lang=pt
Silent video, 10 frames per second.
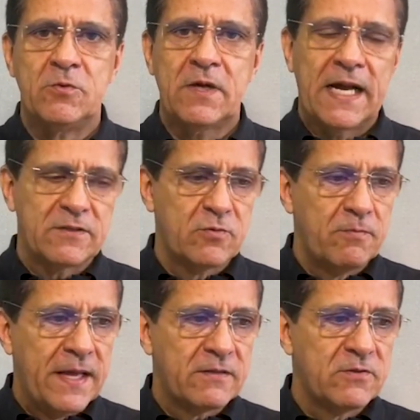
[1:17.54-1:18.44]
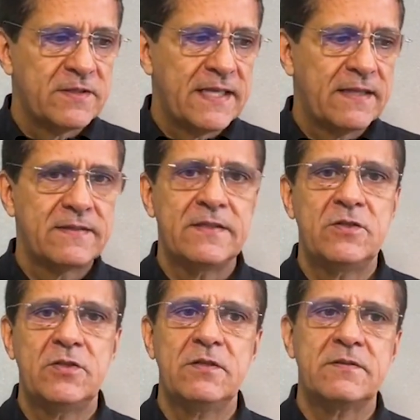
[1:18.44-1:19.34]
No caso do método sete
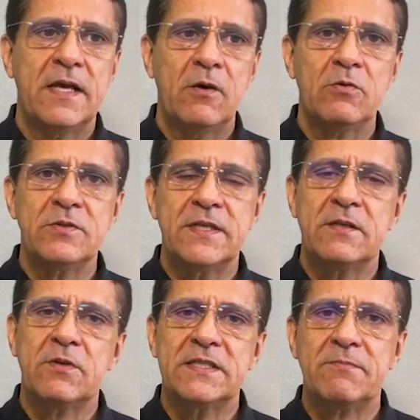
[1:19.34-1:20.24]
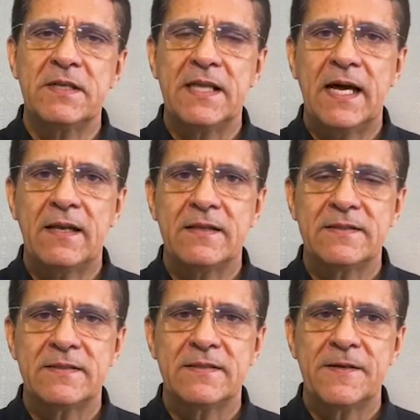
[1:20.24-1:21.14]
sentidos, é usando as
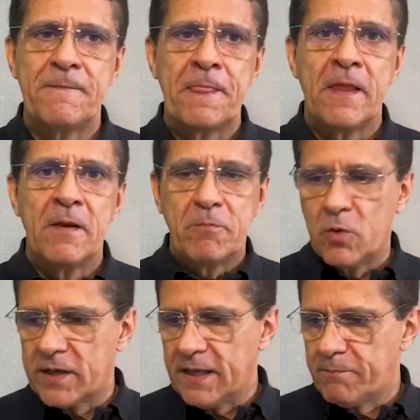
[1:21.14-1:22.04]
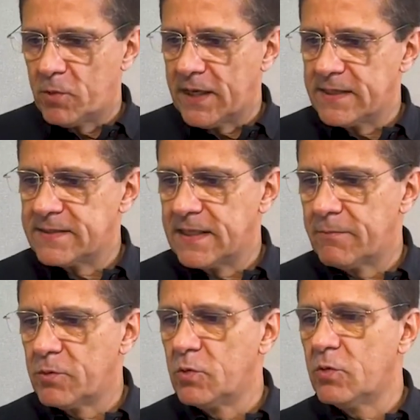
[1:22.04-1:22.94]
mandalas. Porque, por
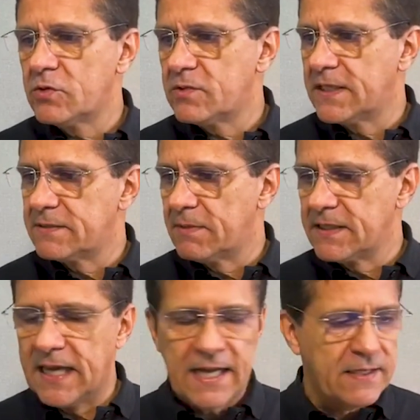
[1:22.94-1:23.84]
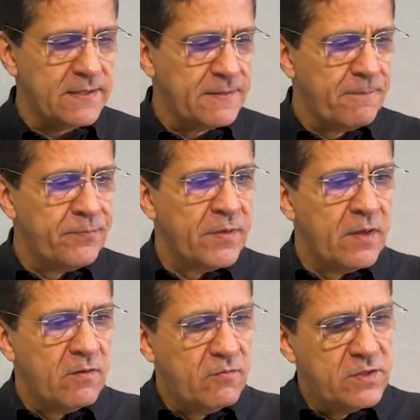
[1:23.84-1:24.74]
exemplo, no uso das mandalas,
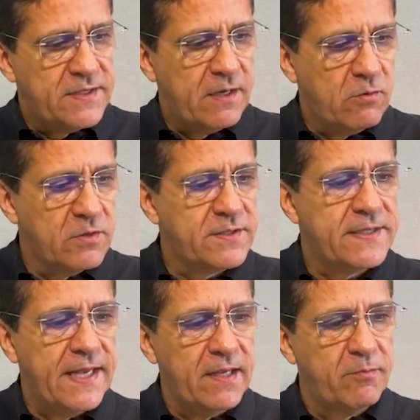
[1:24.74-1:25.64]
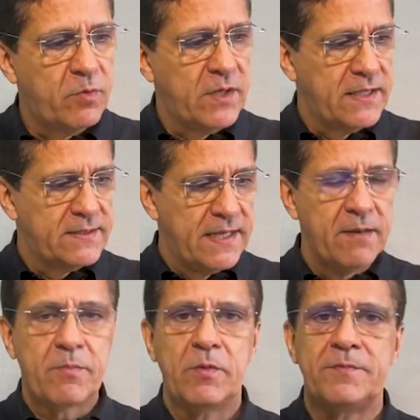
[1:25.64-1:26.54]
você consegue, por
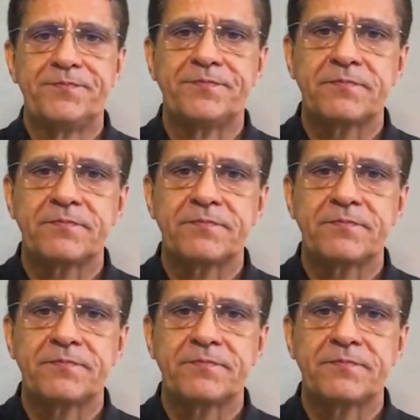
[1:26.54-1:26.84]
exemplo,